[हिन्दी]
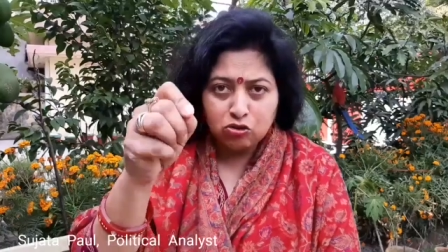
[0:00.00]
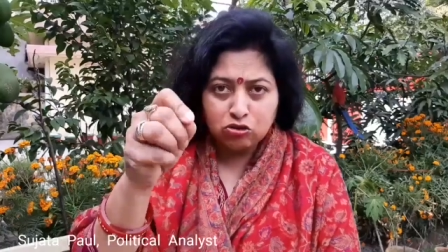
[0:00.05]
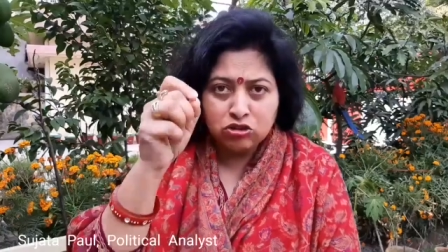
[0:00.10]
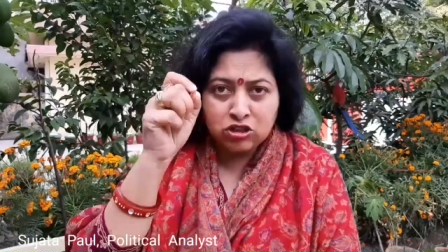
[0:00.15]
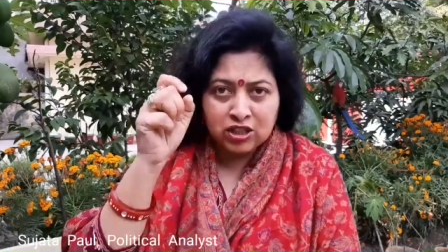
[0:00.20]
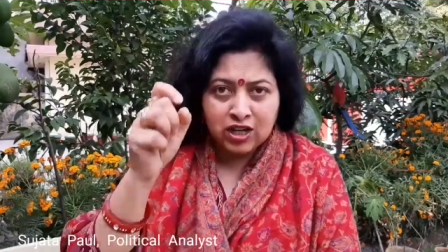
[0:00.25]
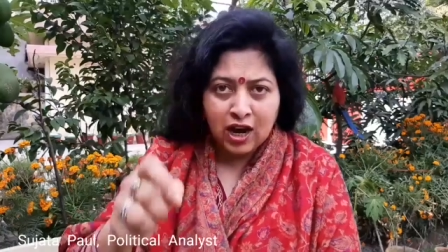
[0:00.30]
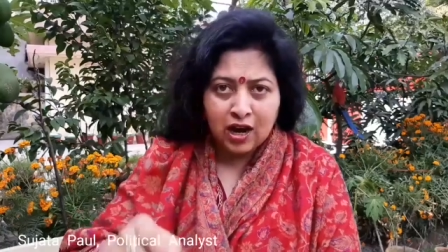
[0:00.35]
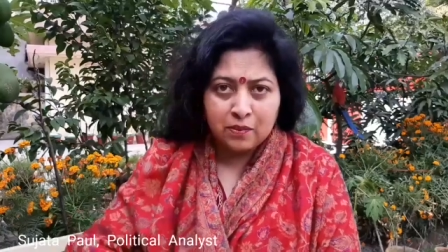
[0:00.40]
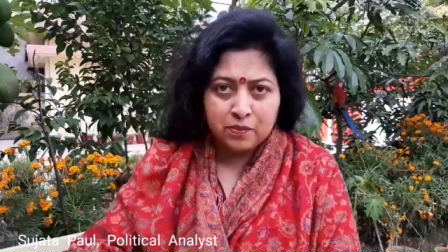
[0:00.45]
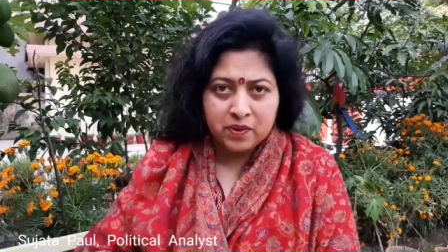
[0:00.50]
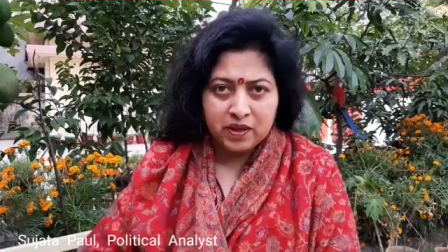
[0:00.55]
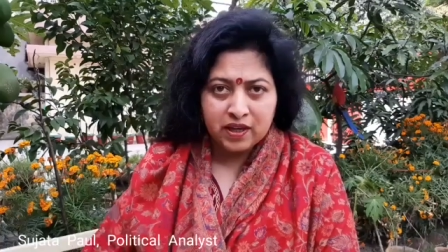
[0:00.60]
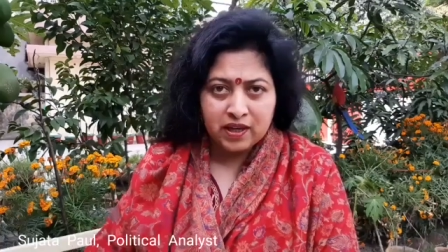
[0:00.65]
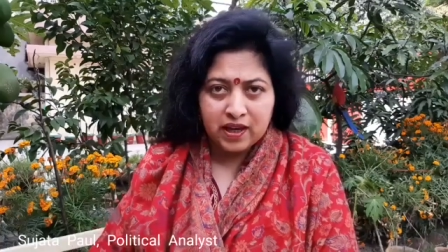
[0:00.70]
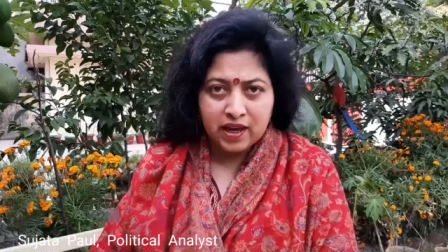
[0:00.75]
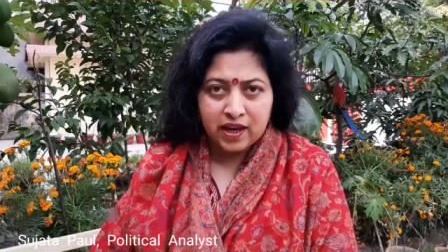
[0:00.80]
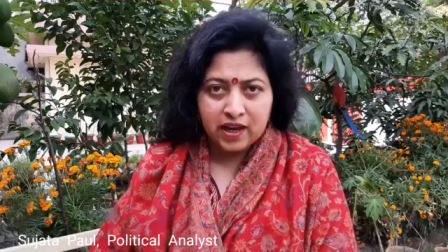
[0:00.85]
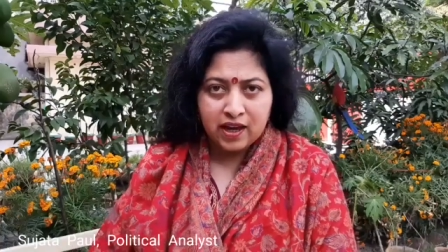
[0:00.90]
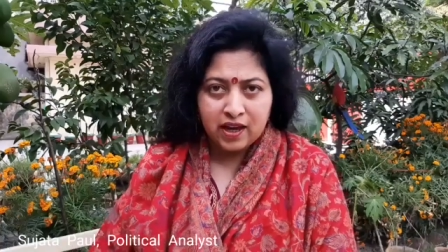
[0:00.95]
उनका
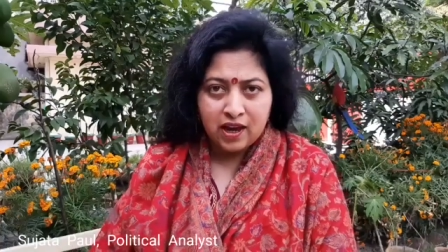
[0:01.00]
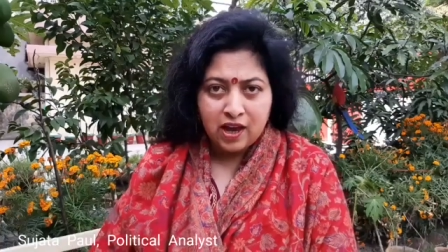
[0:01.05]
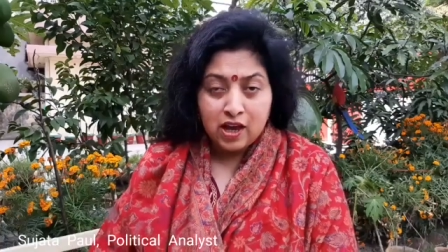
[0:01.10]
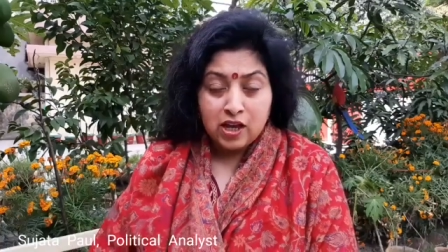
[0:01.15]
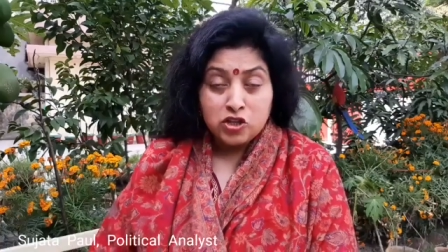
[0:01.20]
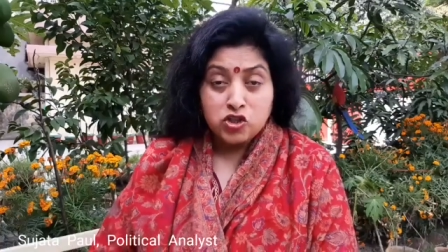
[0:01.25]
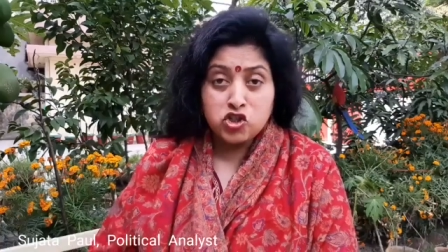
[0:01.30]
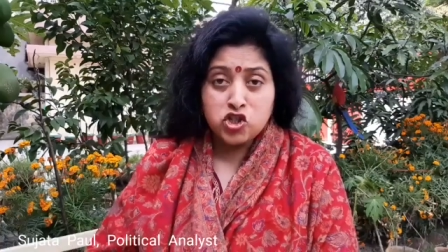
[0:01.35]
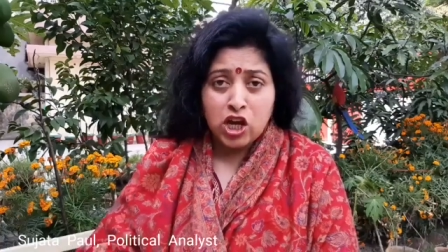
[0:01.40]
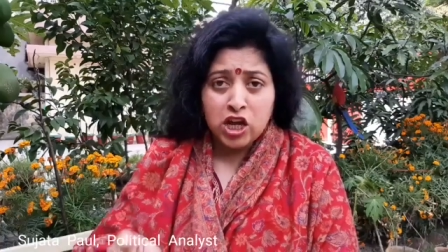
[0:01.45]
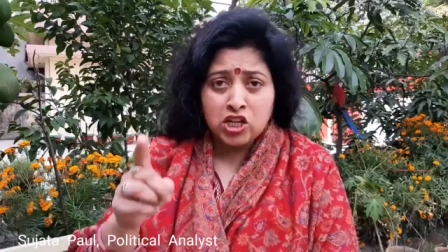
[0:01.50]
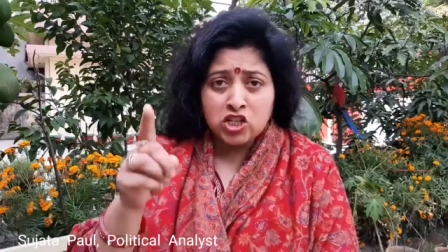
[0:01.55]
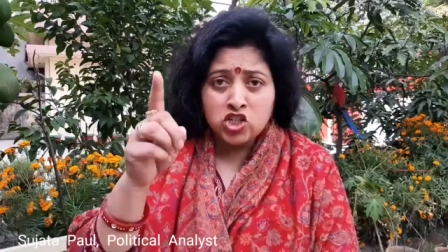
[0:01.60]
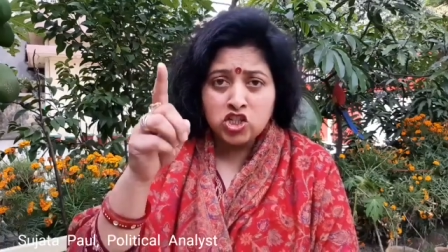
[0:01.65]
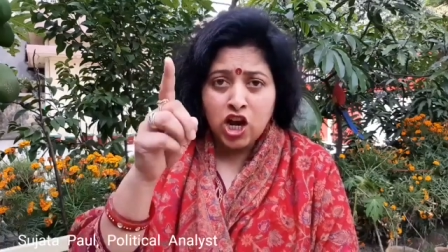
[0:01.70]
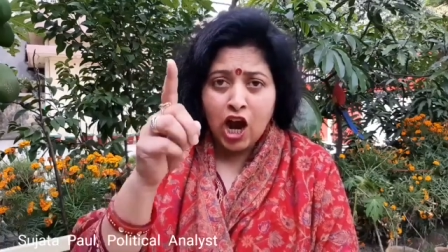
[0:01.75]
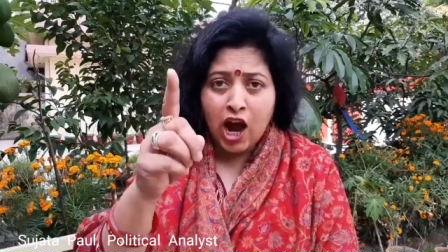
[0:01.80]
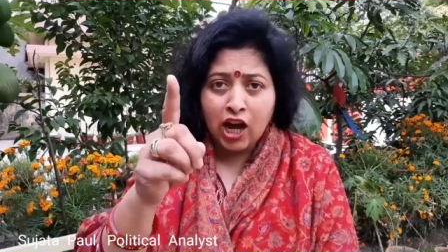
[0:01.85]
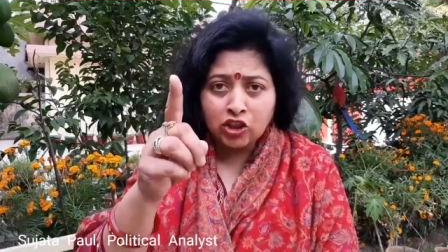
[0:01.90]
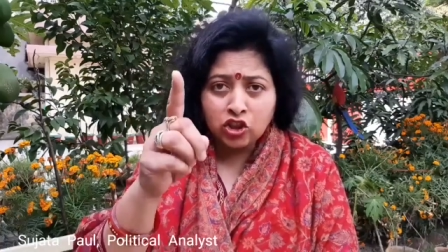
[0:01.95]
भी है
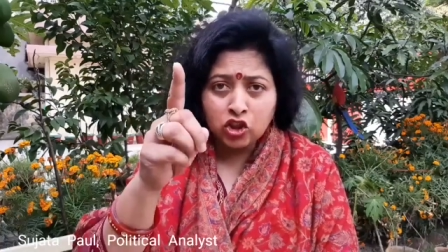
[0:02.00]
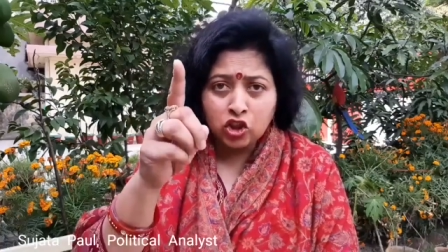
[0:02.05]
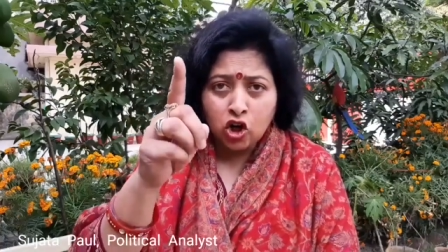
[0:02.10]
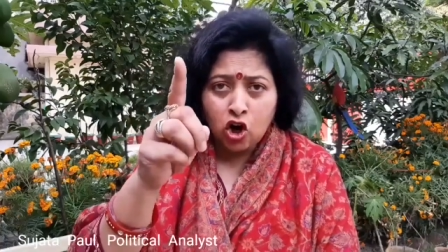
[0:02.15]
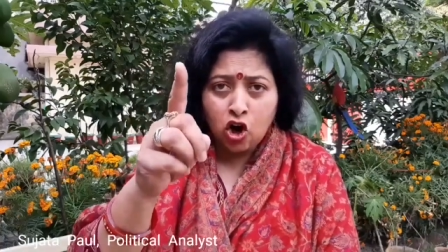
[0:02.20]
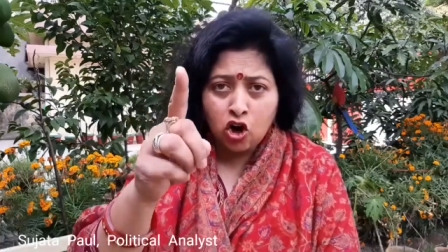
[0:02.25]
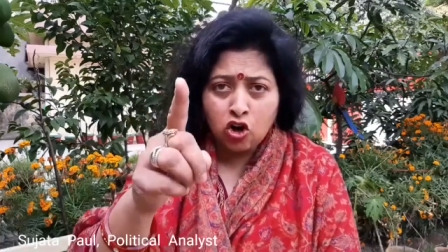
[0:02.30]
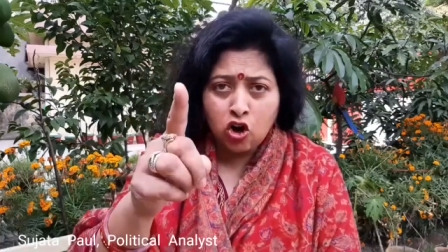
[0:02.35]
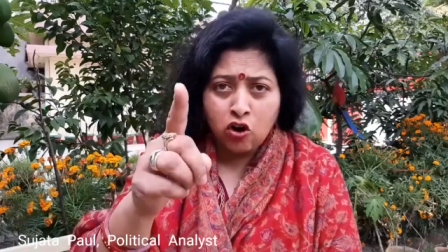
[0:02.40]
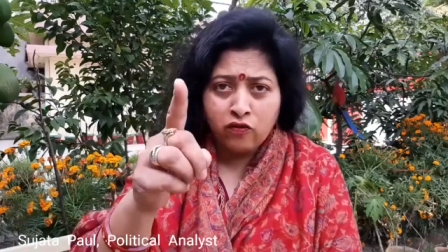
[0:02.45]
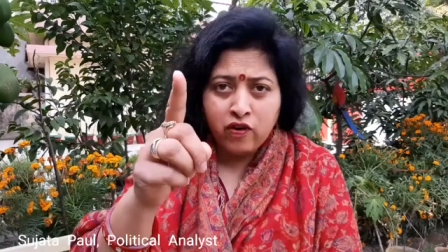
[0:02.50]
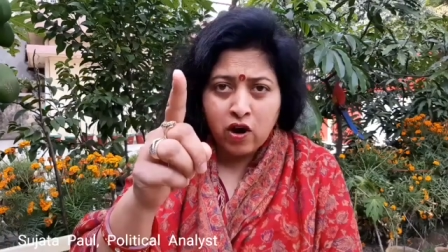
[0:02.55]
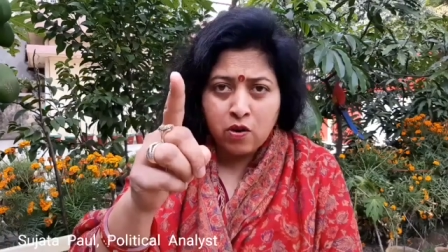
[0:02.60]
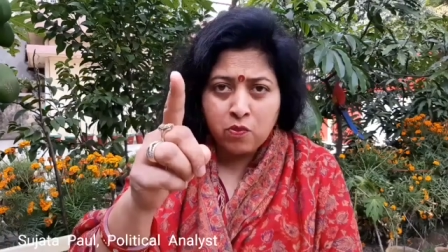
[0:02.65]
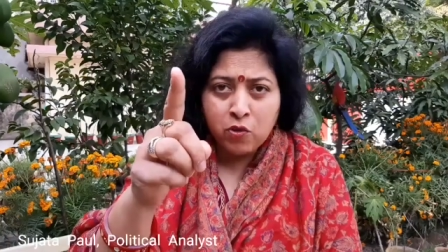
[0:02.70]
जिन छात्रों को